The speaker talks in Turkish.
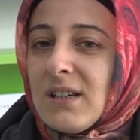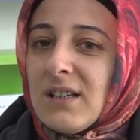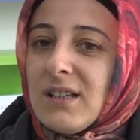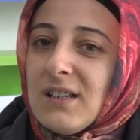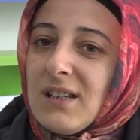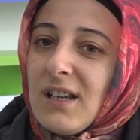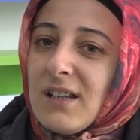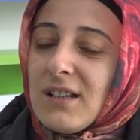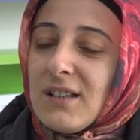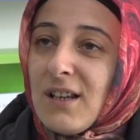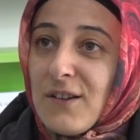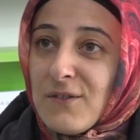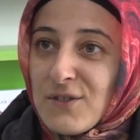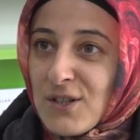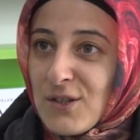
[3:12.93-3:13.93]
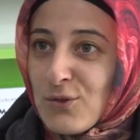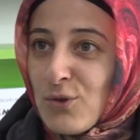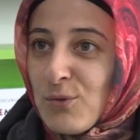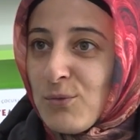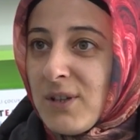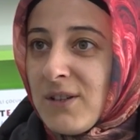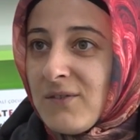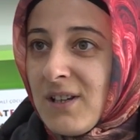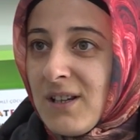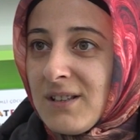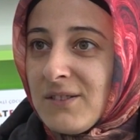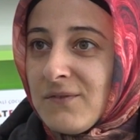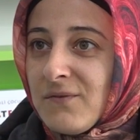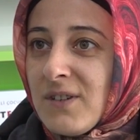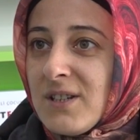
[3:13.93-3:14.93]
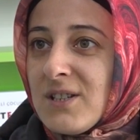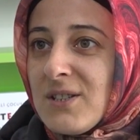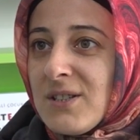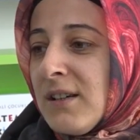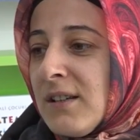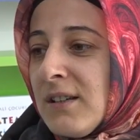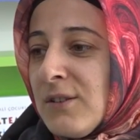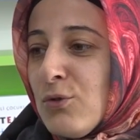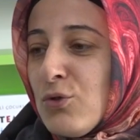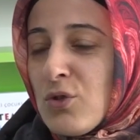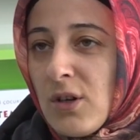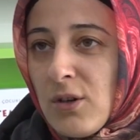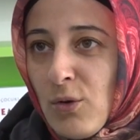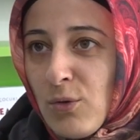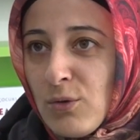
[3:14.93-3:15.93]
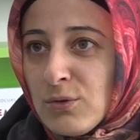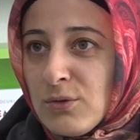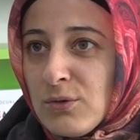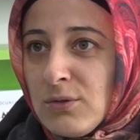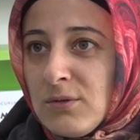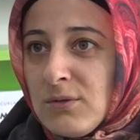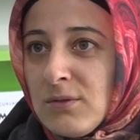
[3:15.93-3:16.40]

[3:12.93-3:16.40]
İki tane de Down sendromlu evladım var. Üç ay oldu